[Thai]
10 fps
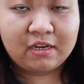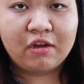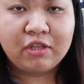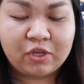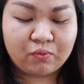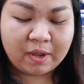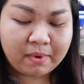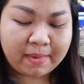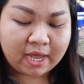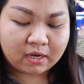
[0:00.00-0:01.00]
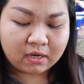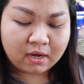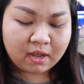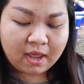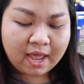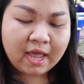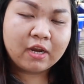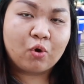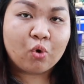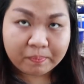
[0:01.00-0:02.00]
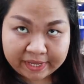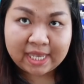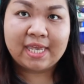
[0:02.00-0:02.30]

ก็จะอยู่ได้ประมาณ 5-6 ปี